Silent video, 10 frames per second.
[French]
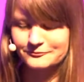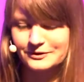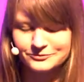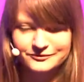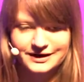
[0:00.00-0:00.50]

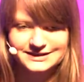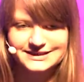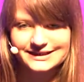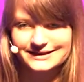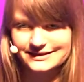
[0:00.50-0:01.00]
va pouvoir
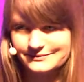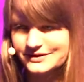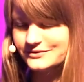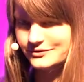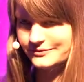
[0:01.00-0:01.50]
dire les
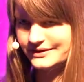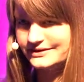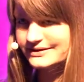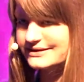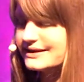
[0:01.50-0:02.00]
limites de l'humain,
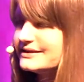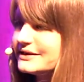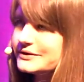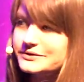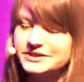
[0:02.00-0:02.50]

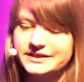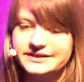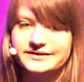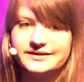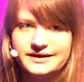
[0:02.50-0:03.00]
c'est-à-dire que
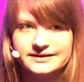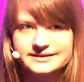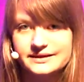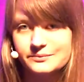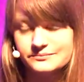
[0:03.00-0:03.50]
chacun a
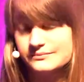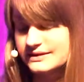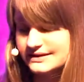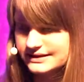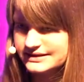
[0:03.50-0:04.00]
sa,
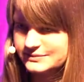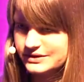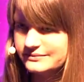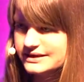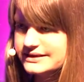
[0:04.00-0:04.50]

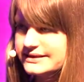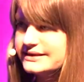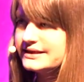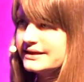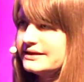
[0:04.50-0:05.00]

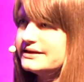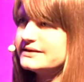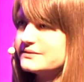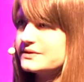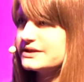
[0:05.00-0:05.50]
disponibilité et
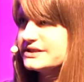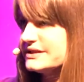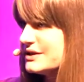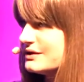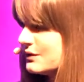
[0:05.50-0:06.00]
son,
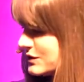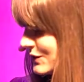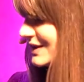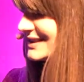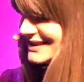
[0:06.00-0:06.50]

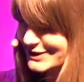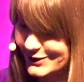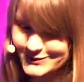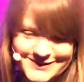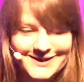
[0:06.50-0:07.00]
son,
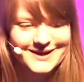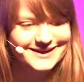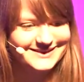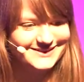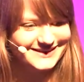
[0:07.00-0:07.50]
exigence
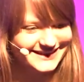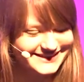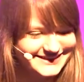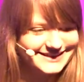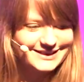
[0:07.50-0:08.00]
de
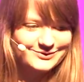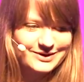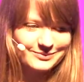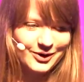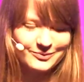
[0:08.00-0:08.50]
qualité qui lui
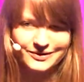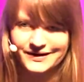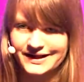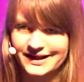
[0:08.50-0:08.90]
est propre.